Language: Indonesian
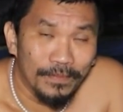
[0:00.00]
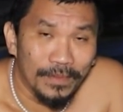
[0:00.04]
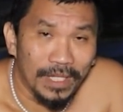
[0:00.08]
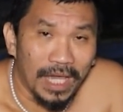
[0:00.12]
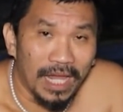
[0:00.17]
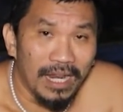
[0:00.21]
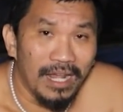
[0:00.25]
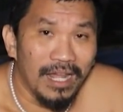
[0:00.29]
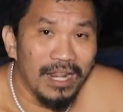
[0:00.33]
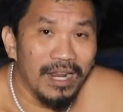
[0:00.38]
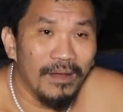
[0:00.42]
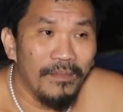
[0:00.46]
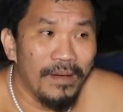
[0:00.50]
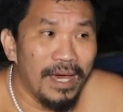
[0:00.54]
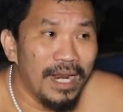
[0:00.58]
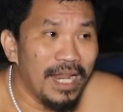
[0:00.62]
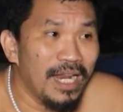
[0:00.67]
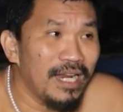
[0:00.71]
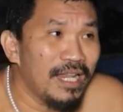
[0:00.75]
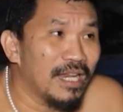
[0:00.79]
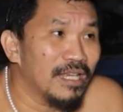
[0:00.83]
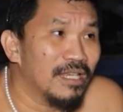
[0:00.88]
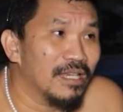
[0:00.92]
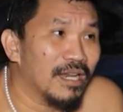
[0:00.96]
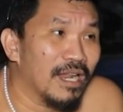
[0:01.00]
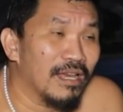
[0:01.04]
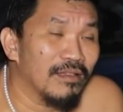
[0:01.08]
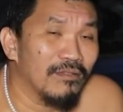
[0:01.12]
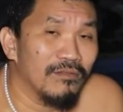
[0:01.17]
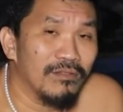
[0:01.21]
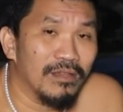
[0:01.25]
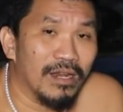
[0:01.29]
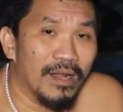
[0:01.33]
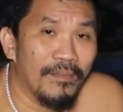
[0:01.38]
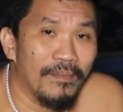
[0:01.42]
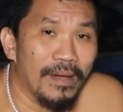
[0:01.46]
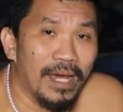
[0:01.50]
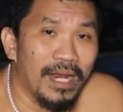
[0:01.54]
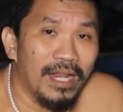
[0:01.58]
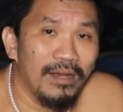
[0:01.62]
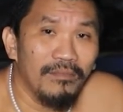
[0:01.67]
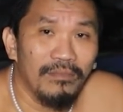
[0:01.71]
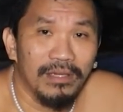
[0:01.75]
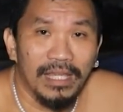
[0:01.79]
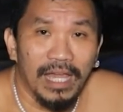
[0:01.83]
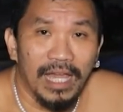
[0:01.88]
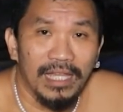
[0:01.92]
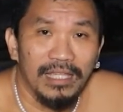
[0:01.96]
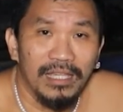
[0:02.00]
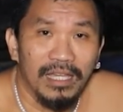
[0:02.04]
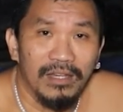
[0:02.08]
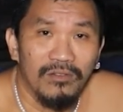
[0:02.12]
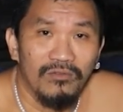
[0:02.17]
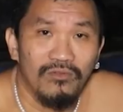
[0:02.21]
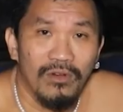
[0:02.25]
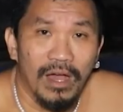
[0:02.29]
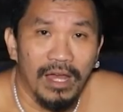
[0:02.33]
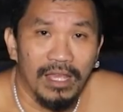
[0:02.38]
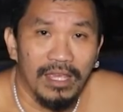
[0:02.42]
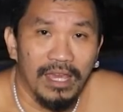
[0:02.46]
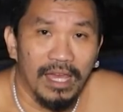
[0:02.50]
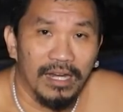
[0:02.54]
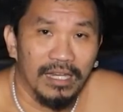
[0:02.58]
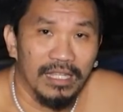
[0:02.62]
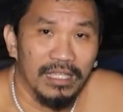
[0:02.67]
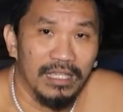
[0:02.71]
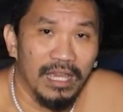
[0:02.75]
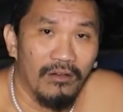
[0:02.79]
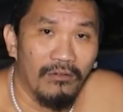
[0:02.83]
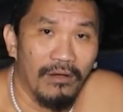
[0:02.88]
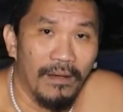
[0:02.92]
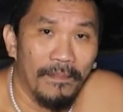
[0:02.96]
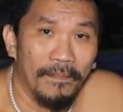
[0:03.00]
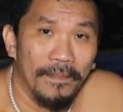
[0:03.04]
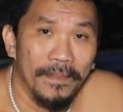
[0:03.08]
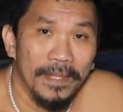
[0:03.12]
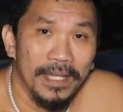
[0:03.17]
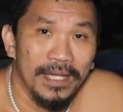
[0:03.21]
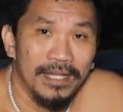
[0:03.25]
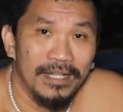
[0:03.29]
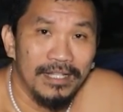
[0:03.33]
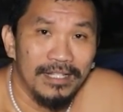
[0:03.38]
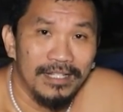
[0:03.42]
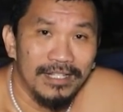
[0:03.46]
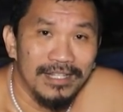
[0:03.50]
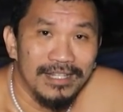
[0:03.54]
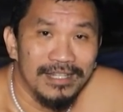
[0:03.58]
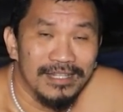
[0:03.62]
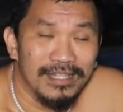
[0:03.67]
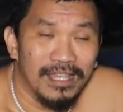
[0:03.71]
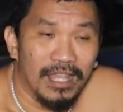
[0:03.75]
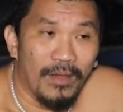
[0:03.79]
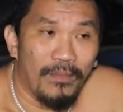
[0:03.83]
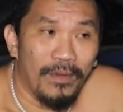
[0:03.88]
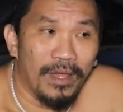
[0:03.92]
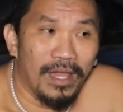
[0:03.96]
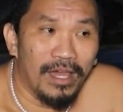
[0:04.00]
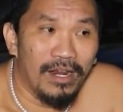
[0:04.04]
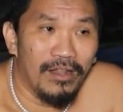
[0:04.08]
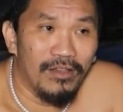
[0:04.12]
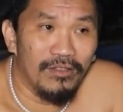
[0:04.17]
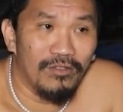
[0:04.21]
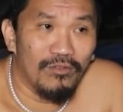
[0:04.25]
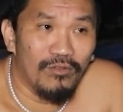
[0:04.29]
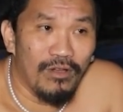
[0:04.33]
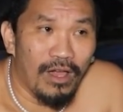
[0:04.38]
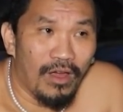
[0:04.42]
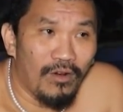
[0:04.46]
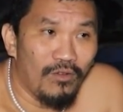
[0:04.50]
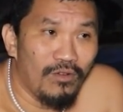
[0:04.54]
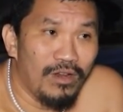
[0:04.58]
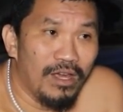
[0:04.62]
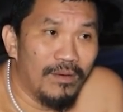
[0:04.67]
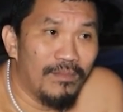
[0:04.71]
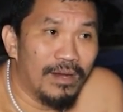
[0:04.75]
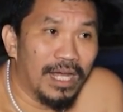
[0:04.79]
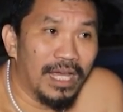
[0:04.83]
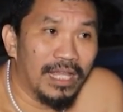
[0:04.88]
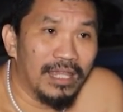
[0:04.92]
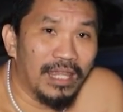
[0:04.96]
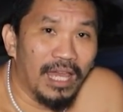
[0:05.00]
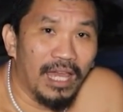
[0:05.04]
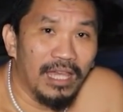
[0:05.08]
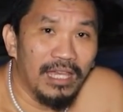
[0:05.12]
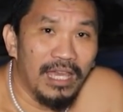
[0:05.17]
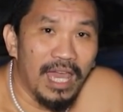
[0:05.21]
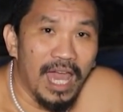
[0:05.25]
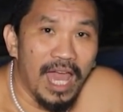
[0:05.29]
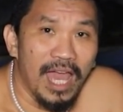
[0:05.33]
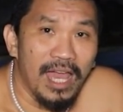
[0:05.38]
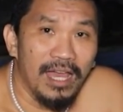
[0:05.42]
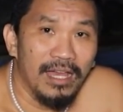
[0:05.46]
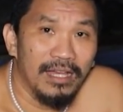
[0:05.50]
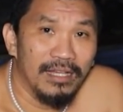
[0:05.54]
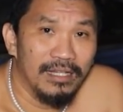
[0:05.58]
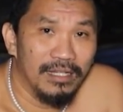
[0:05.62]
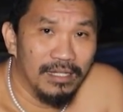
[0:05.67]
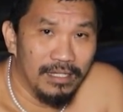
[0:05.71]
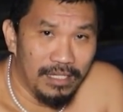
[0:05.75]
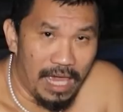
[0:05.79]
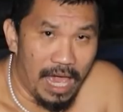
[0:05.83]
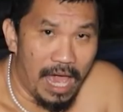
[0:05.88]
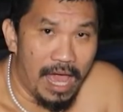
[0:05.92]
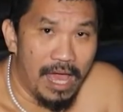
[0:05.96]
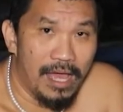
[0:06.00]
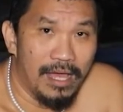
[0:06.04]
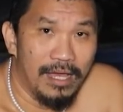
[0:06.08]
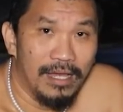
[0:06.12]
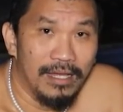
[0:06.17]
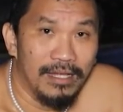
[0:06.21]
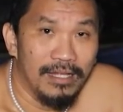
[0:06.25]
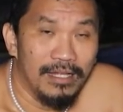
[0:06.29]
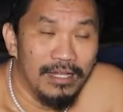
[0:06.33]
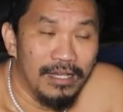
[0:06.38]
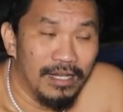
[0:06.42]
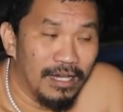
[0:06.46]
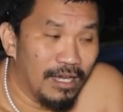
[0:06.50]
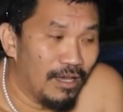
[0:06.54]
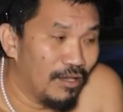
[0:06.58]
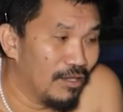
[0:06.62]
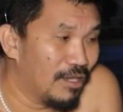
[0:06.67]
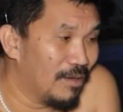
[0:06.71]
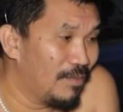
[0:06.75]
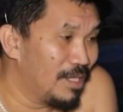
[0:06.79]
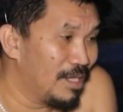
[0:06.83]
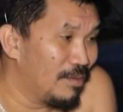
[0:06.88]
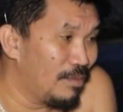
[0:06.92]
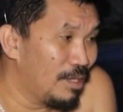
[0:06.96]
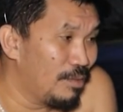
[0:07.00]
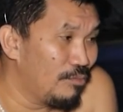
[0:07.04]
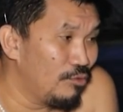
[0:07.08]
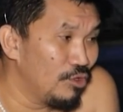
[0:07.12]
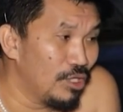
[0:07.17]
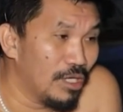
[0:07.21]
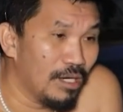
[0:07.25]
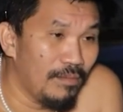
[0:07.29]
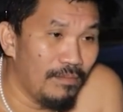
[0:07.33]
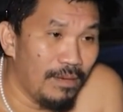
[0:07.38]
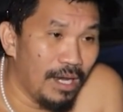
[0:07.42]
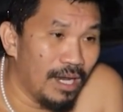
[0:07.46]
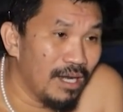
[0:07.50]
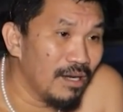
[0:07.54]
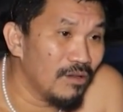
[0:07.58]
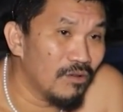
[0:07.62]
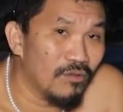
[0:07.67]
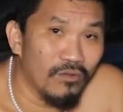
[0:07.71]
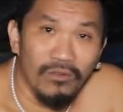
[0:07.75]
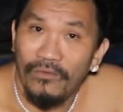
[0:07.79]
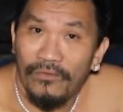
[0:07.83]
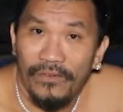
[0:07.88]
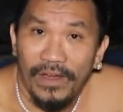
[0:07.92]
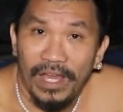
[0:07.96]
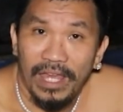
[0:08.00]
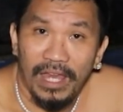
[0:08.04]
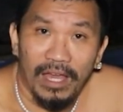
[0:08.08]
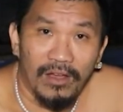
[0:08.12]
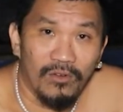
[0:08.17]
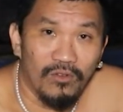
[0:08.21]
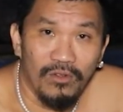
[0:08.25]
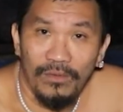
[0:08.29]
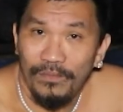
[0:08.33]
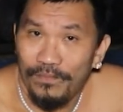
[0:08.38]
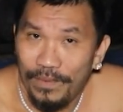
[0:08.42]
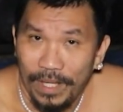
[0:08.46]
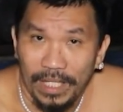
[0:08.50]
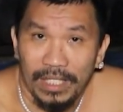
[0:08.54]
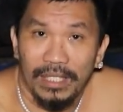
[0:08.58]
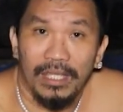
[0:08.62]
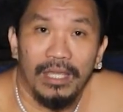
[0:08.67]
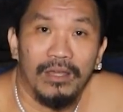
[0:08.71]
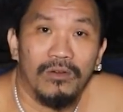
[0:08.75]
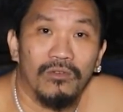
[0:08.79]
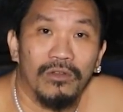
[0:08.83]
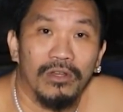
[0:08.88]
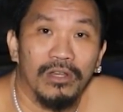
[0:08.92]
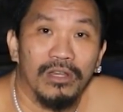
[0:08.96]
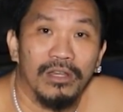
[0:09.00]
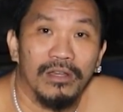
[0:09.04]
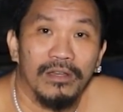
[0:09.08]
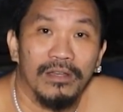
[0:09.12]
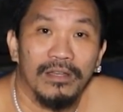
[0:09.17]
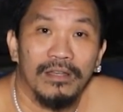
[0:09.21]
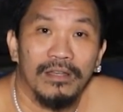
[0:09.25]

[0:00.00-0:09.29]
Karena ramalan dari 100 ramalan bisa aja dua yang dijawab. Tetapi kalau Tuhan udah berkata ya, ya. Kalau teman-teman muslim bilang kun fayakun pasti kun.